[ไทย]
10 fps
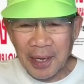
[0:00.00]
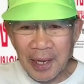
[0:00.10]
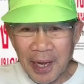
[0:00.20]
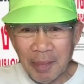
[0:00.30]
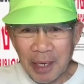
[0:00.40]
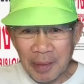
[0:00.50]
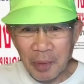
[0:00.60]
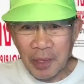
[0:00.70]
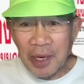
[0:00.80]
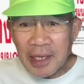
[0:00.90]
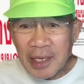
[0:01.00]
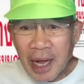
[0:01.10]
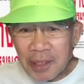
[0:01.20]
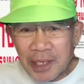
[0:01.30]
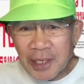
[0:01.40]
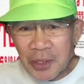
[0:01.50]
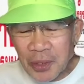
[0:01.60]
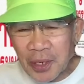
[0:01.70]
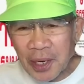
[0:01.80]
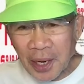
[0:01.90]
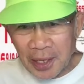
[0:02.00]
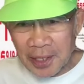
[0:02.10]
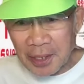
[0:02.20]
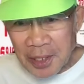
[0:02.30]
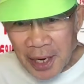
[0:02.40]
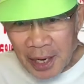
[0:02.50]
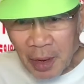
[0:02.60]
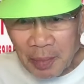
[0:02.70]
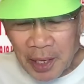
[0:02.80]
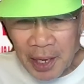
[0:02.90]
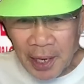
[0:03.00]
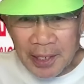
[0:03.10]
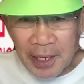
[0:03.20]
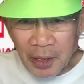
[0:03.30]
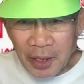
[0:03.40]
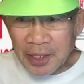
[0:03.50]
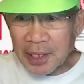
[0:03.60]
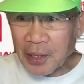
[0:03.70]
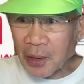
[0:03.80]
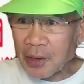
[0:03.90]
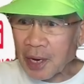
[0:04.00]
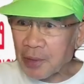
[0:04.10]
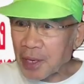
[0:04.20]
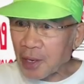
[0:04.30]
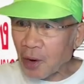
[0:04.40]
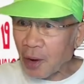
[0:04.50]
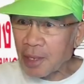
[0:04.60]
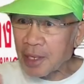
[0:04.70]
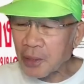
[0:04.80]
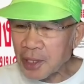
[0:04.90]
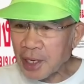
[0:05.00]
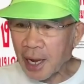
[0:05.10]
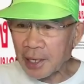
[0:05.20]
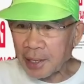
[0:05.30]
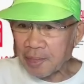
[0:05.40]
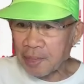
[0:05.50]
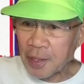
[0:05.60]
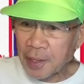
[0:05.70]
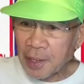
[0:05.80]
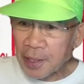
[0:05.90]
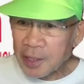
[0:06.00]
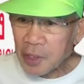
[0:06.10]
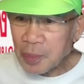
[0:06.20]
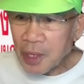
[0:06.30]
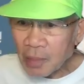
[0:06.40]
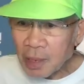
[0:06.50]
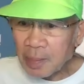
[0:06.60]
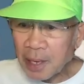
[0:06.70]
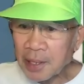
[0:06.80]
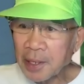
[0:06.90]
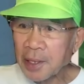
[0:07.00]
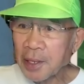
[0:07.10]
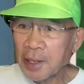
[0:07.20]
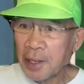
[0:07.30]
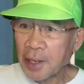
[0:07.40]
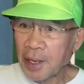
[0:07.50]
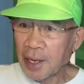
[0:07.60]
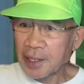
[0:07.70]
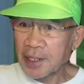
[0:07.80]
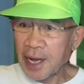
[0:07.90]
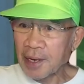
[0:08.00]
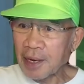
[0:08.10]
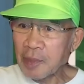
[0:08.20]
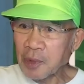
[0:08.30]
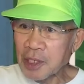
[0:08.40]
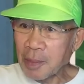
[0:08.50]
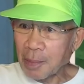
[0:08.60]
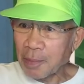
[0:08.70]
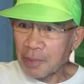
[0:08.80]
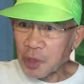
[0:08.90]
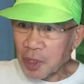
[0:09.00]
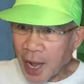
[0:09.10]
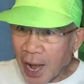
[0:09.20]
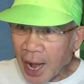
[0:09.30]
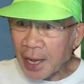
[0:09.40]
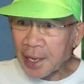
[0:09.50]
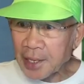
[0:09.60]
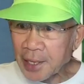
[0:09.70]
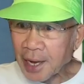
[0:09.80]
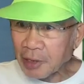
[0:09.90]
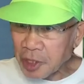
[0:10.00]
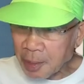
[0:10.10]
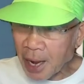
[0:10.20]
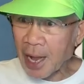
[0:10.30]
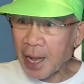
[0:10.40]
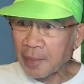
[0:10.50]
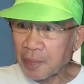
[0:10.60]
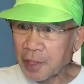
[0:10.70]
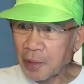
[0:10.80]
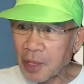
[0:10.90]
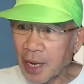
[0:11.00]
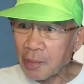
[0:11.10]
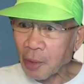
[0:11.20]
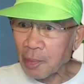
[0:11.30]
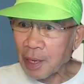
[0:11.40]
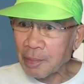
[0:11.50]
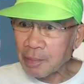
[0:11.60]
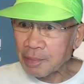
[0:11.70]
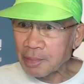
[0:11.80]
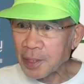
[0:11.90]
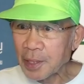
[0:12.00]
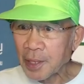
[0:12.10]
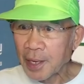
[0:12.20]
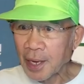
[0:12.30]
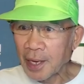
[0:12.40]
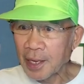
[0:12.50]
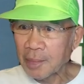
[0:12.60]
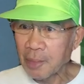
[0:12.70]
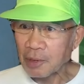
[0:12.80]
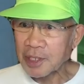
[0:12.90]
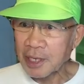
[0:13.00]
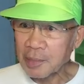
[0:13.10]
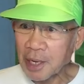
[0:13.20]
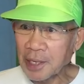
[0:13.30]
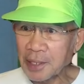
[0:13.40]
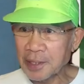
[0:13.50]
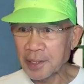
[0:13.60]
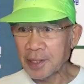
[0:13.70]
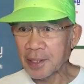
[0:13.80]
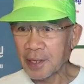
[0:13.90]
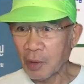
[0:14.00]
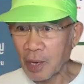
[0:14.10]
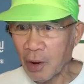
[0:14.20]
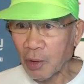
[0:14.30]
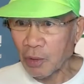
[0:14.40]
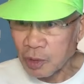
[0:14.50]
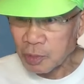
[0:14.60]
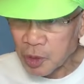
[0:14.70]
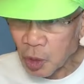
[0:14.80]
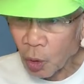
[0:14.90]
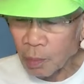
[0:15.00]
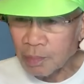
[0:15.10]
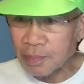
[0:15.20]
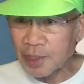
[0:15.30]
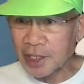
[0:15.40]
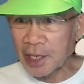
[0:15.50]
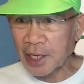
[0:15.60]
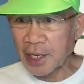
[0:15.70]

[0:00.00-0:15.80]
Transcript: ให้มีรัฐมนูนเนื่องจากประชาชนเขาแสดงความคิดเห็นจากข้อเสนอของเราในกรอบเบื้องต้นข้างหลังเนี่ยในสุดเมื่อมาเป็นเอกสารรัฐงรรมนูนฉบับสุดท้ายที่เข้าสภา ที่อยู่หลังผมเล่มปกสีน้ำเงิน เก่าๆสมมสี